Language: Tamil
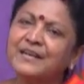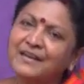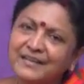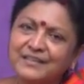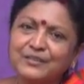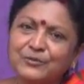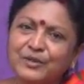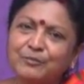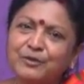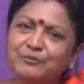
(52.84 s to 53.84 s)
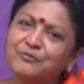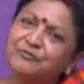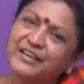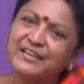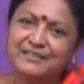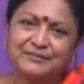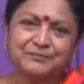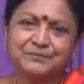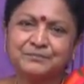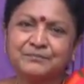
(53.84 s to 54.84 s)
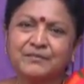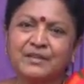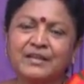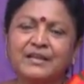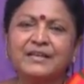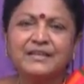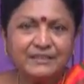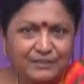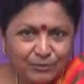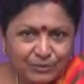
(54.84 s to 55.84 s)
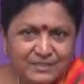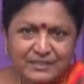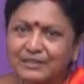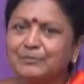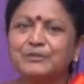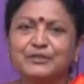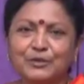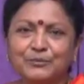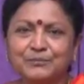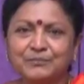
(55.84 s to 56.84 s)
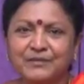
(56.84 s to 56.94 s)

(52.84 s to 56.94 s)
நான் கேட்கக்கூடிய முடிவு வேறு எந்த ஒரு சந்தர்ப்பத்திலும்